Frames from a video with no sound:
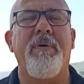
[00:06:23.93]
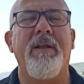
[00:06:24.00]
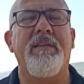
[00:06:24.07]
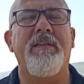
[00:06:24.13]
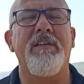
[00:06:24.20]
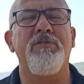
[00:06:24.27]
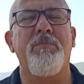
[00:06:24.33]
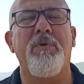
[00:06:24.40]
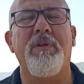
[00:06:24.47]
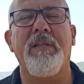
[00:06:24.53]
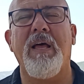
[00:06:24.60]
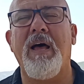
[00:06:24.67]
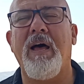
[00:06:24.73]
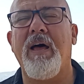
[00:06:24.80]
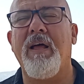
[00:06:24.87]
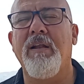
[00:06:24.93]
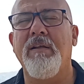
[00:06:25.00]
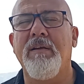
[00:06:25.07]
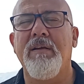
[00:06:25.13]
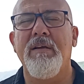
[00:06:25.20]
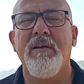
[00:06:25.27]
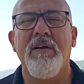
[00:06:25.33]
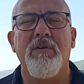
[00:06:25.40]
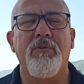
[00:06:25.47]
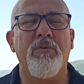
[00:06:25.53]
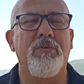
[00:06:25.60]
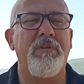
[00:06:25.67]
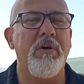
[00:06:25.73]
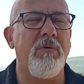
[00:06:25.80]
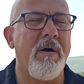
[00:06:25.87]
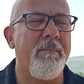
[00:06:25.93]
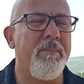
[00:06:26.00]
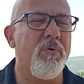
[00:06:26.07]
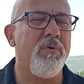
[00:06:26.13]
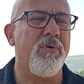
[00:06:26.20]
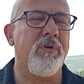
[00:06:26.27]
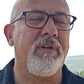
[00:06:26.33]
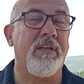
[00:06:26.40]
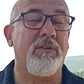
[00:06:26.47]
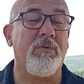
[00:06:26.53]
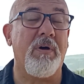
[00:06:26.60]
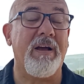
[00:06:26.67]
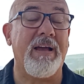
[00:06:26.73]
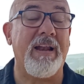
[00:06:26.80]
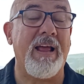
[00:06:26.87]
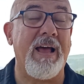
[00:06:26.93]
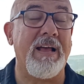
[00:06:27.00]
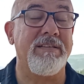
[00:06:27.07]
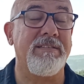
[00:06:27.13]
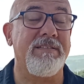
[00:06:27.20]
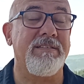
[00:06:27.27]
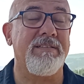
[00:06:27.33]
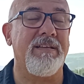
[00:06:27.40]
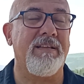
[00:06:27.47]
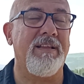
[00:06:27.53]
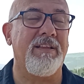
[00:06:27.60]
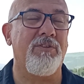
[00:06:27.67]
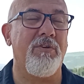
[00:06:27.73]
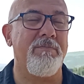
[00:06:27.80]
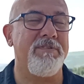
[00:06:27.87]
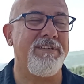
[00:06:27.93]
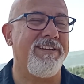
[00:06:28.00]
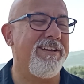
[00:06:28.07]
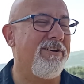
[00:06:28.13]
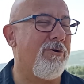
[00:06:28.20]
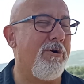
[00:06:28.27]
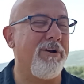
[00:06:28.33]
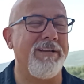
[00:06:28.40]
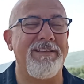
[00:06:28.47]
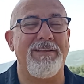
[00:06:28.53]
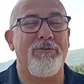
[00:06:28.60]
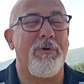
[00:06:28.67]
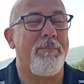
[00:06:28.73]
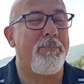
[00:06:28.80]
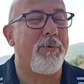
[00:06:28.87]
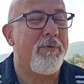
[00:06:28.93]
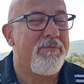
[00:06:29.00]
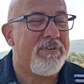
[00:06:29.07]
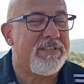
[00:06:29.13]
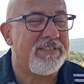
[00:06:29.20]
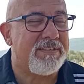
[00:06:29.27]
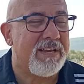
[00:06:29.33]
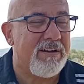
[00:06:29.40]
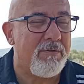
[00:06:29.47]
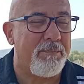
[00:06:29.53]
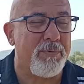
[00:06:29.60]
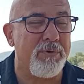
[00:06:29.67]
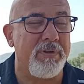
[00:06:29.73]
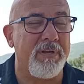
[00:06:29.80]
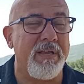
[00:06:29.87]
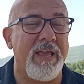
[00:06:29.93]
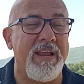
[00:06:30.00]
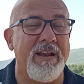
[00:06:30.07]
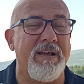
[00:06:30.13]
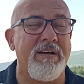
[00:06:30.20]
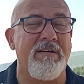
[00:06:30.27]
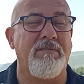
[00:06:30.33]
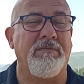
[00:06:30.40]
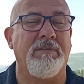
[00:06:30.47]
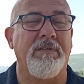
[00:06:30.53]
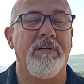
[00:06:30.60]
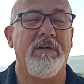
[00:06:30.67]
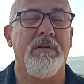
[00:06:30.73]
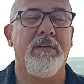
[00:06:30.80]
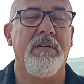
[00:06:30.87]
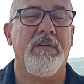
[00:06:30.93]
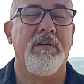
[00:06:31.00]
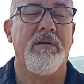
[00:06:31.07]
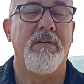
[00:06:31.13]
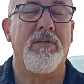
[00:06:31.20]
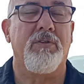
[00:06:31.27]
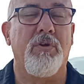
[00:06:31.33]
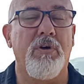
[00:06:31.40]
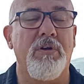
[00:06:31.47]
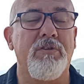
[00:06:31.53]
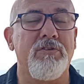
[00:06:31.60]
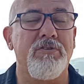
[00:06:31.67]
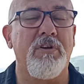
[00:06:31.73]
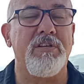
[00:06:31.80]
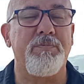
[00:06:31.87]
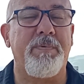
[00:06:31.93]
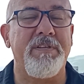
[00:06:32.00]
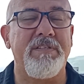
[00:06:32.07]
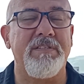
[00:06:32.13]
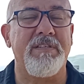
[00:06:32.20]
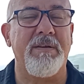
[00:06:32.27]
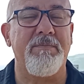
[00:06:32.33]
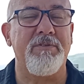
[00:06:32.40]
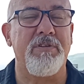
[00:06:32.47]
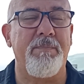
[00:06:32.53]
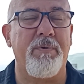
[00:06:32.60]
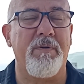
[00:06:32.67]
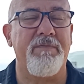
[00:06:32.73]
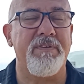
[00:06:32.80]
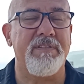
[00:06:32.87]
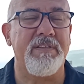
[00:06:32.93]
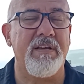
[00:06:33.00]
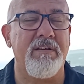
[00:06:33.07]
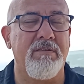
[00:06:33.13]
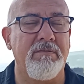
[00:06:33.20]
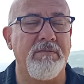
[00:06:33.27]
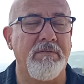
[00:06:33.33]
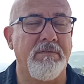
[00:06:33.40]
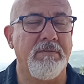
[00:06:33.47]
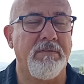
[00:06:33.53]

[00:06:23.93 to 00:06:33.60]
para transbordar do Teu amor, da Tua graça, da Tua misericórdia, da Tua provisão, por que não? Todos nós precisamos de provisão.